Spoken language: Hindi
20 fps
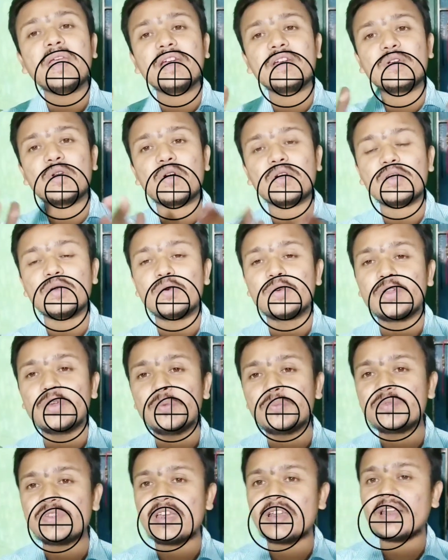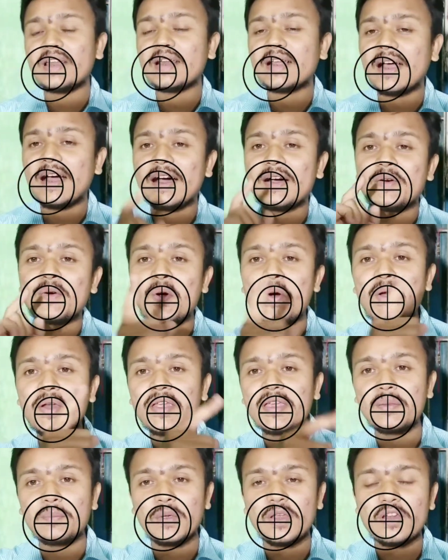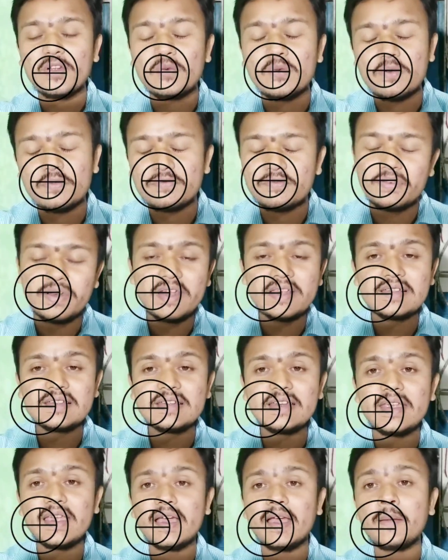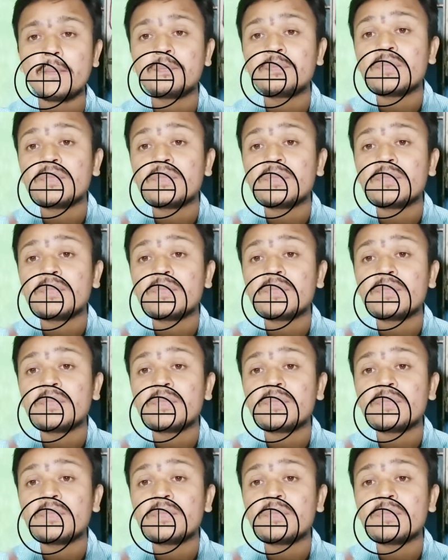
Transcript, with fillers: टेकटॉक यूट्यूब चैनल का और एक बिल्कुल फ्रेश नया